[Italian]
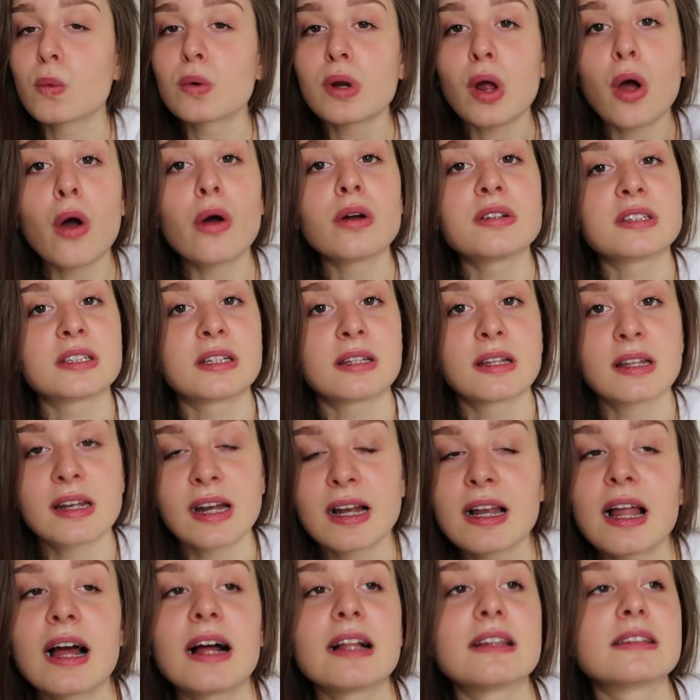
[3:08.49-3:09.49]
Una cosa
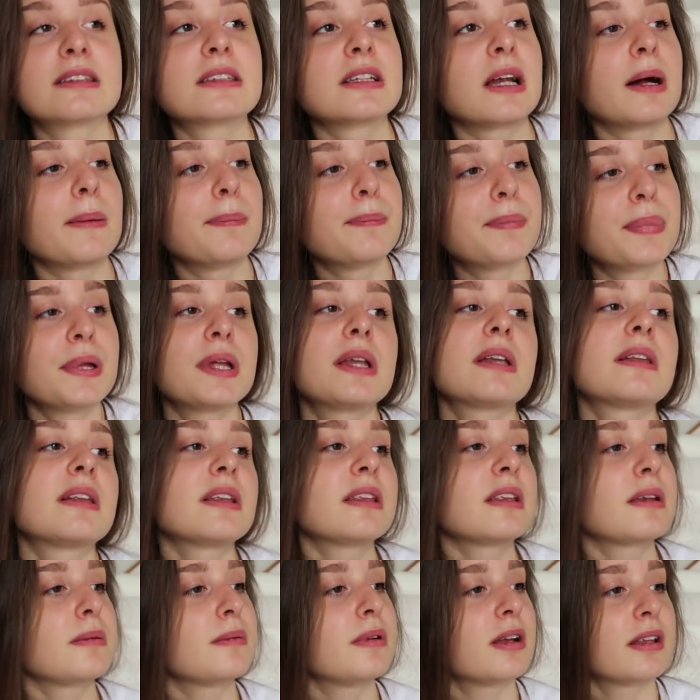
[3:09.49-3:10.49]
tira l'altra, per
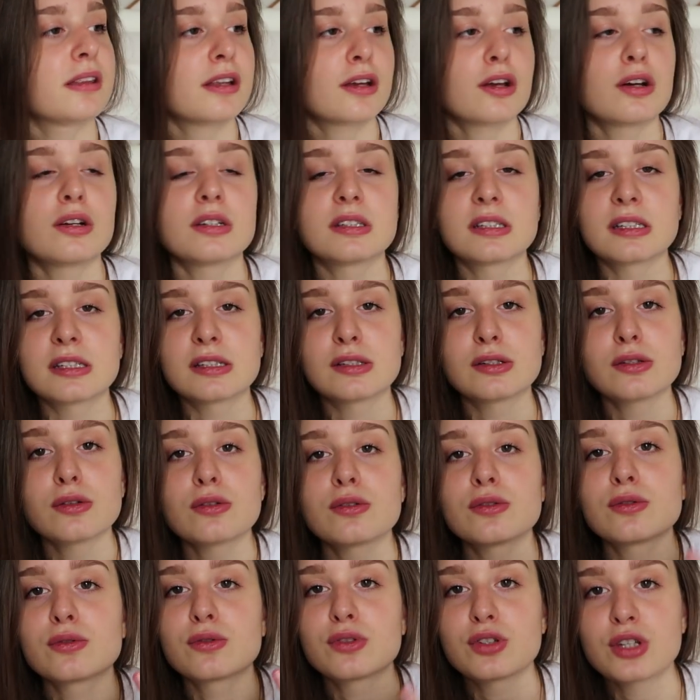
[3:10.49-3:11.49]
determinate cose che
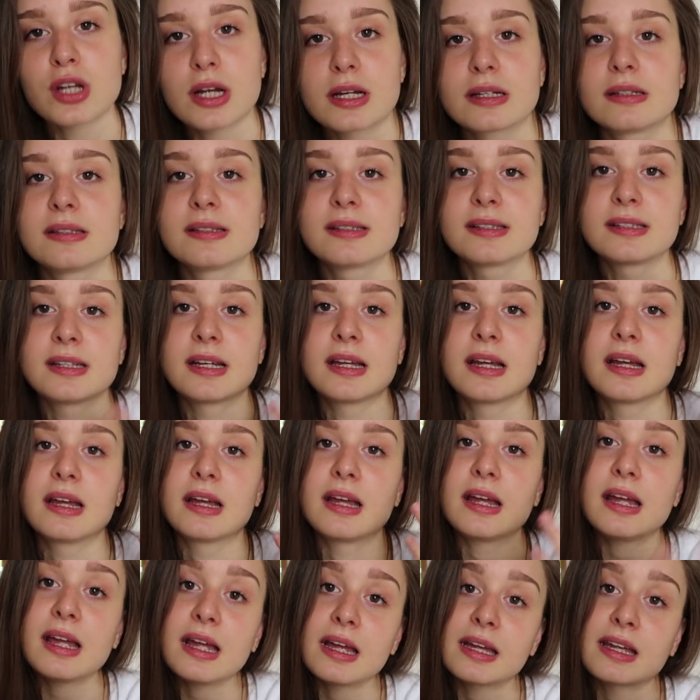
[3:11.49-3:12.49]
sono
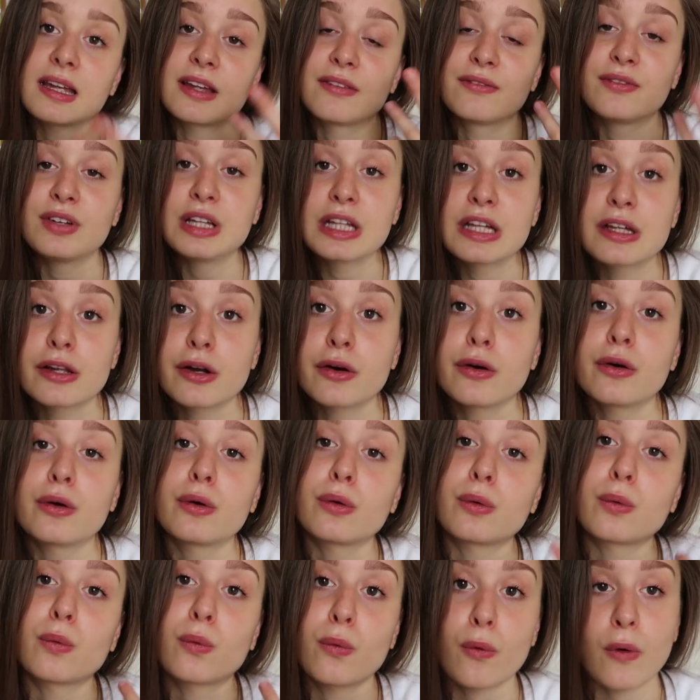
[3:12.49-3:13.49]
successe e che vi
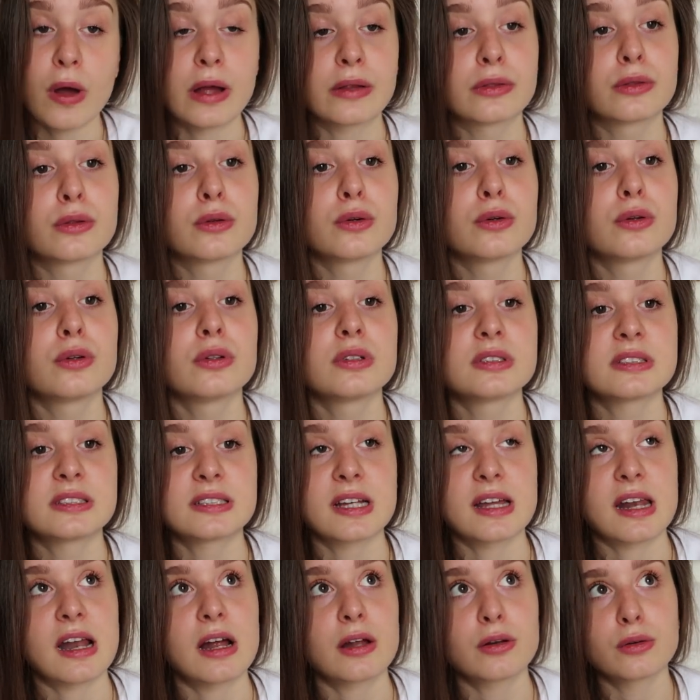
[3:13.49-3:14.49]
dirò quando
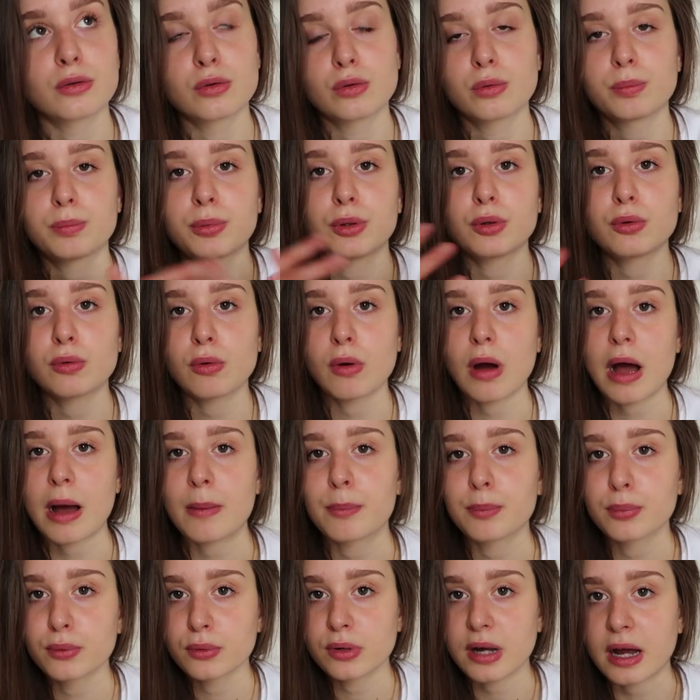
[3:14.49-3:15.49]
saranno più
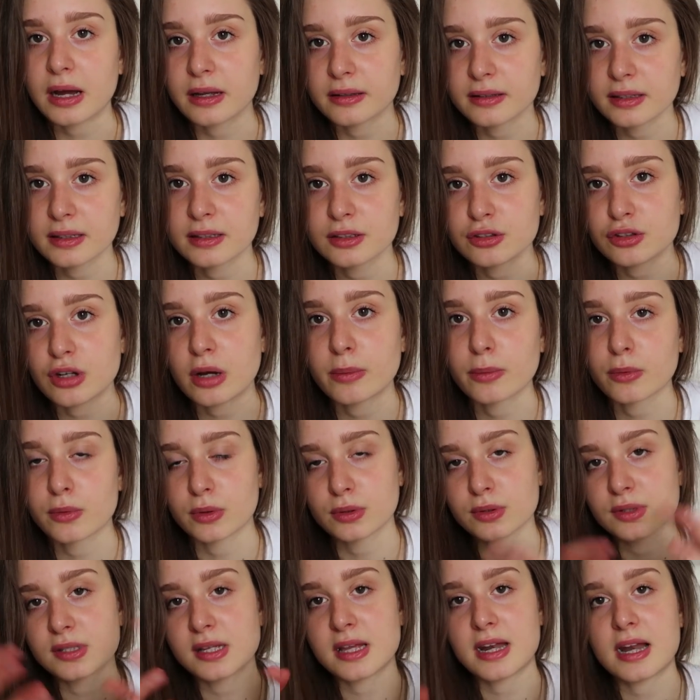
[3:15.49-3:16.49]
appurate, diciamo,
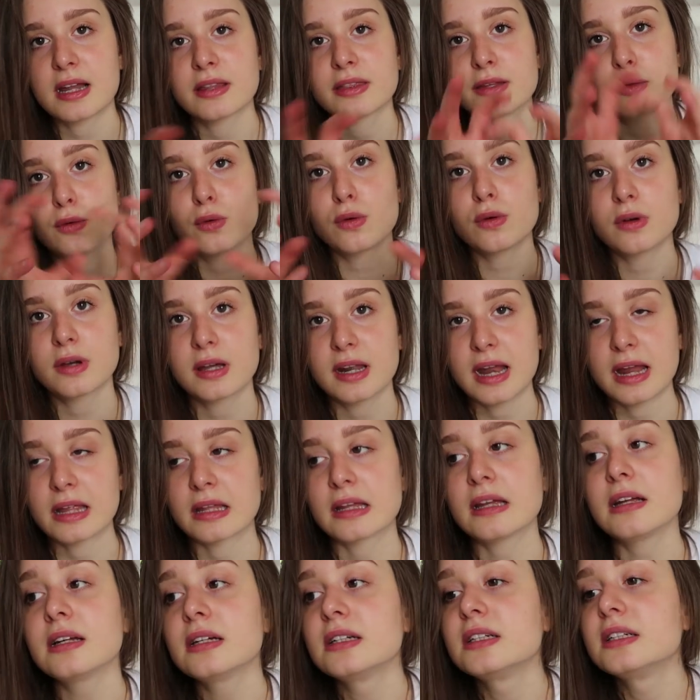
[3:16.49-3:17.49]
quando saranno
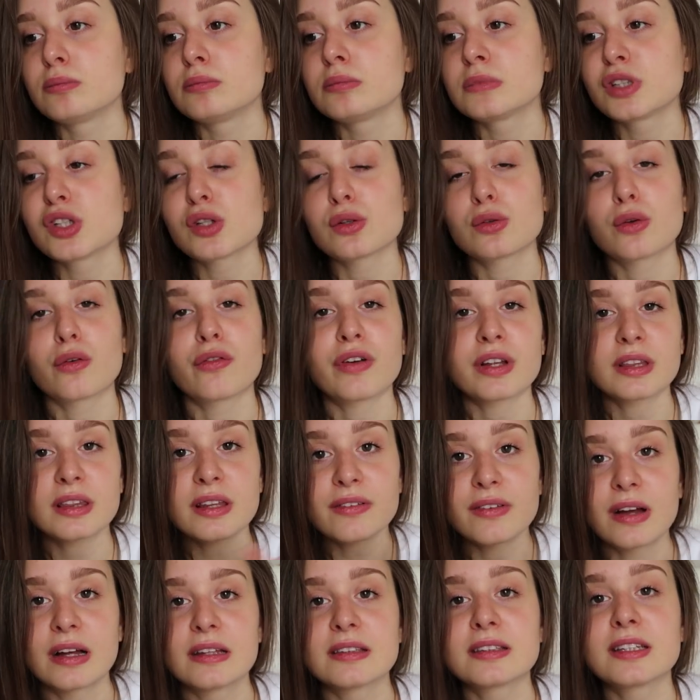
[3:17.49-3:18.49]
concrete, mi sono
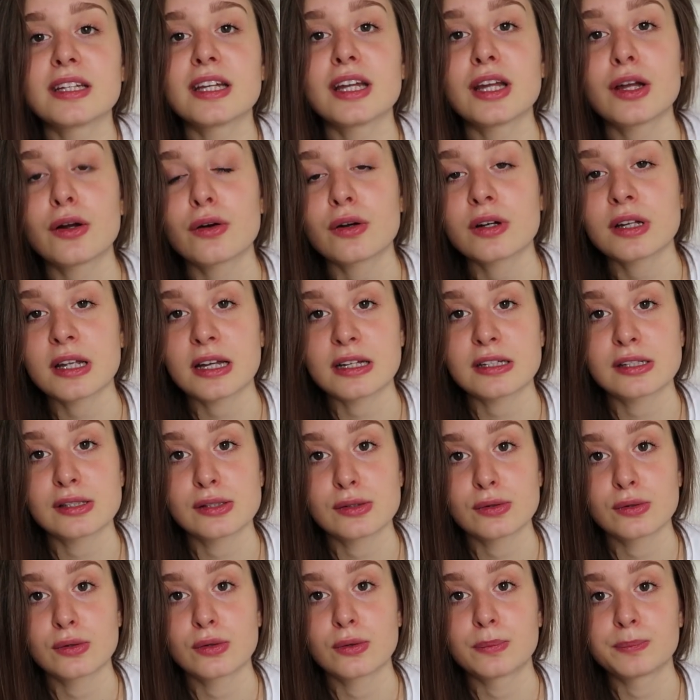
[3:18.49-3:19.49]
fatta avanti e ho
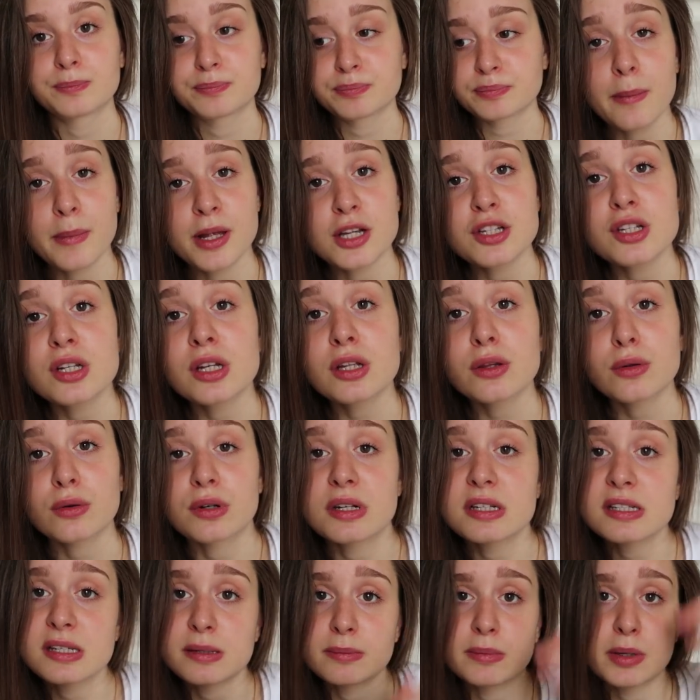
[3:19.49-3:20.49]
chiesto ai miei
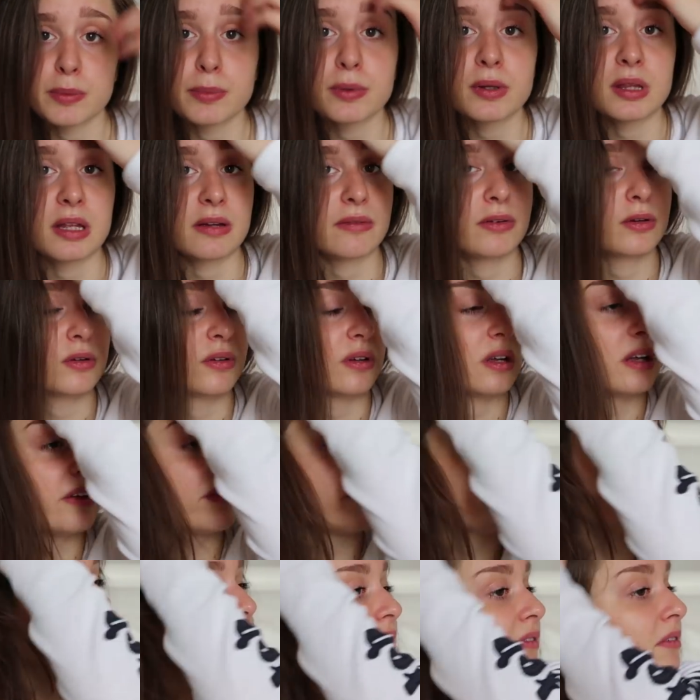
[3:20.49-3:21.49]
genitori se mi potevano
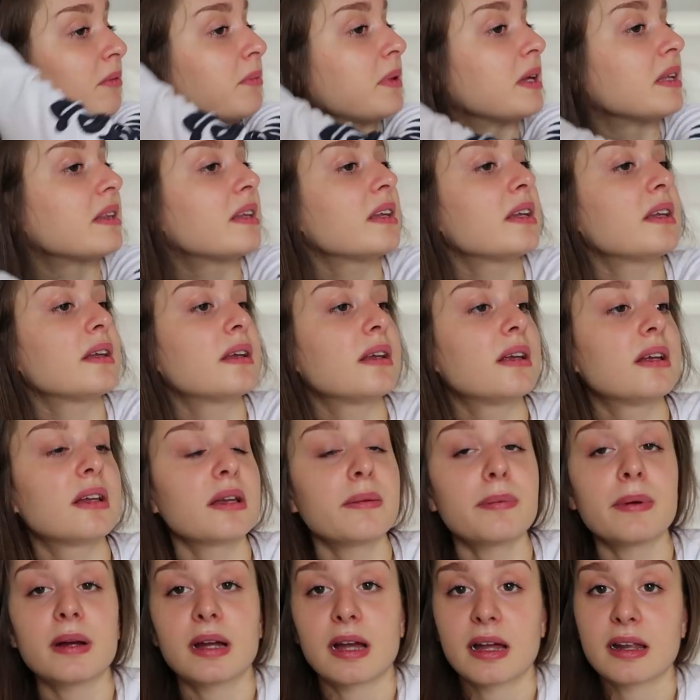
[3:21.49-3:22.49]
effettivamente
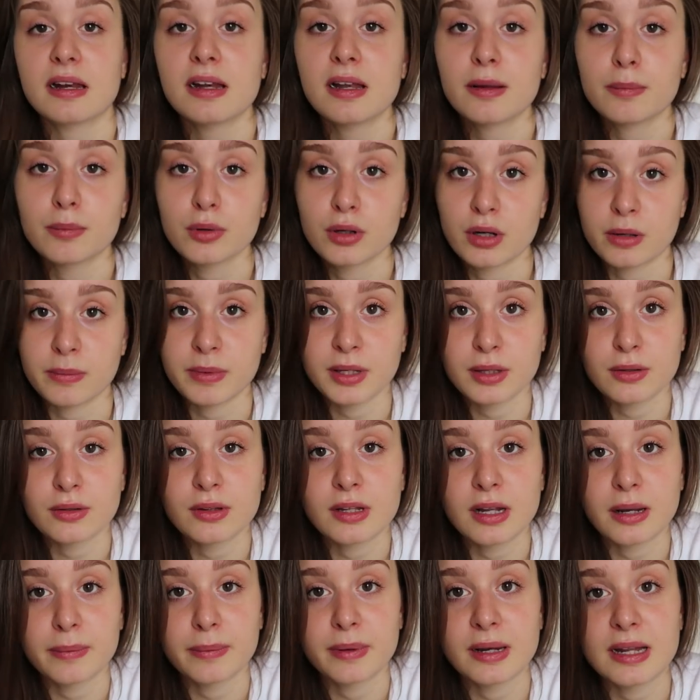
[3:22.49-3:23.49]
ripagare l'abbonamento
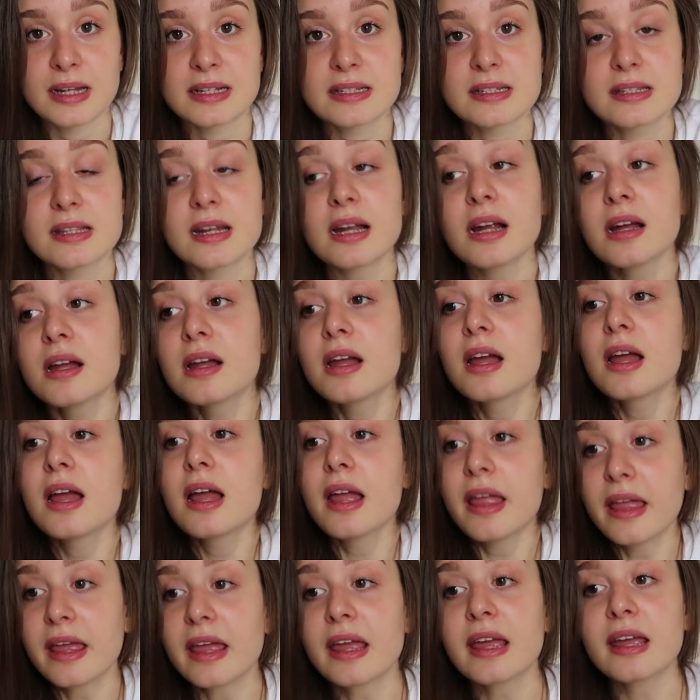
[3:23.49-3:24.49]
della palestra
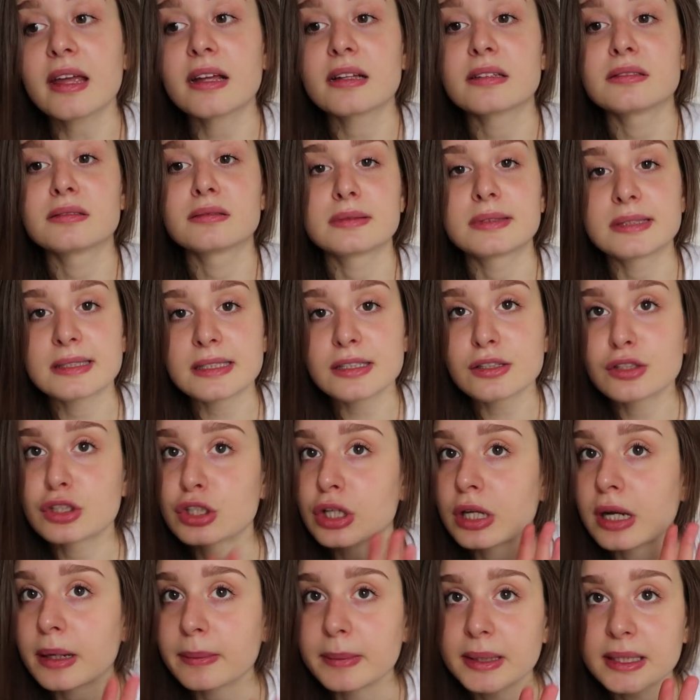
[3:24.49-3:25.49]
e
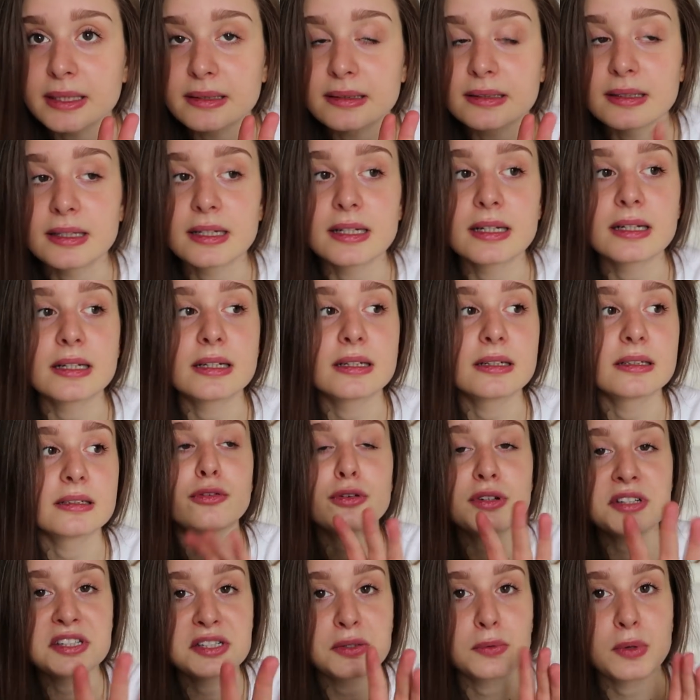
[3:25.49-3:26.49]
sinceramente,
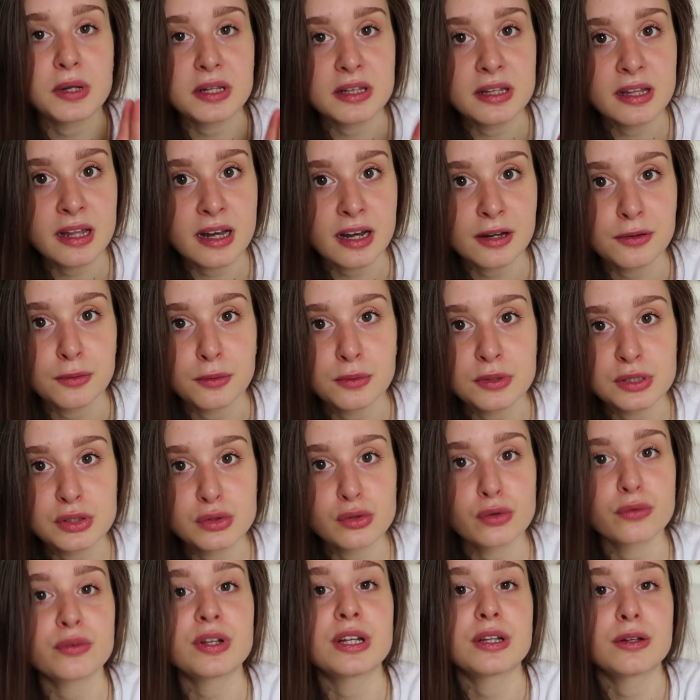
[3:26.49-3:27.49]
forse guarderanno
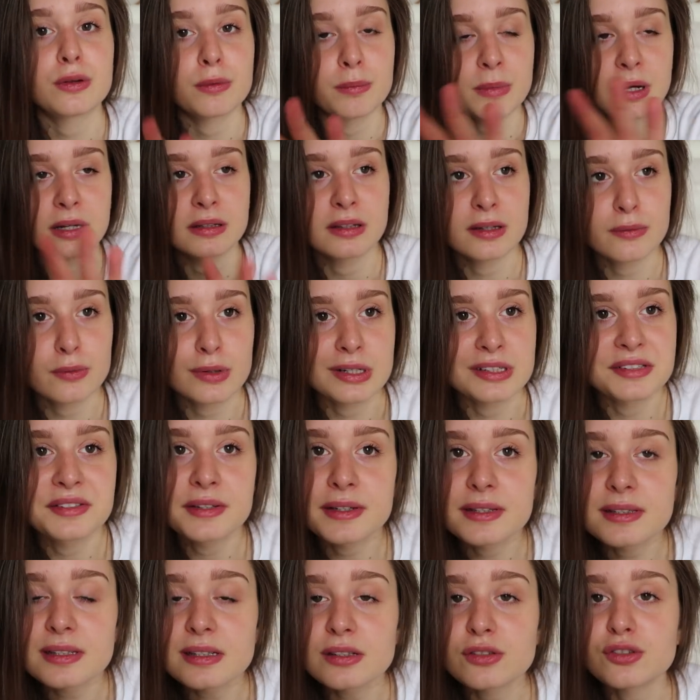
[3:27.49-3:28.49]
questo video, ma devo
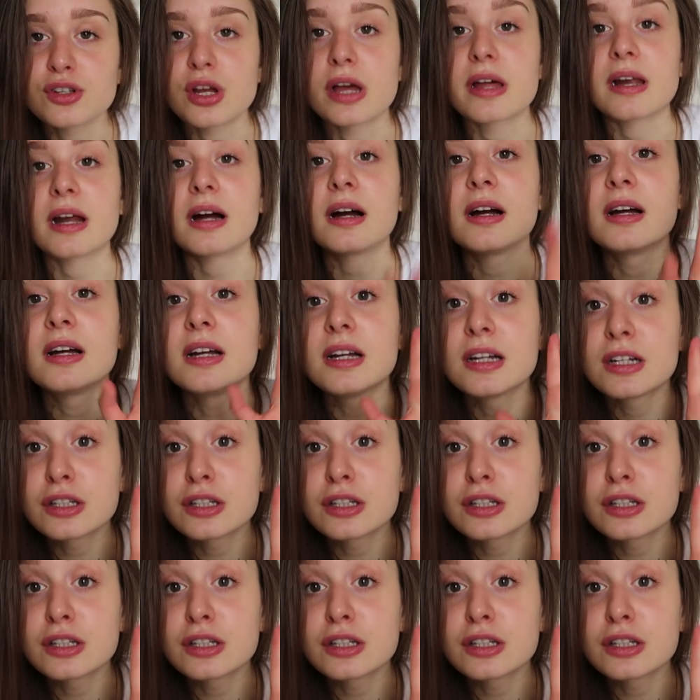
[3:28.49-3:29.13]
essere sincera,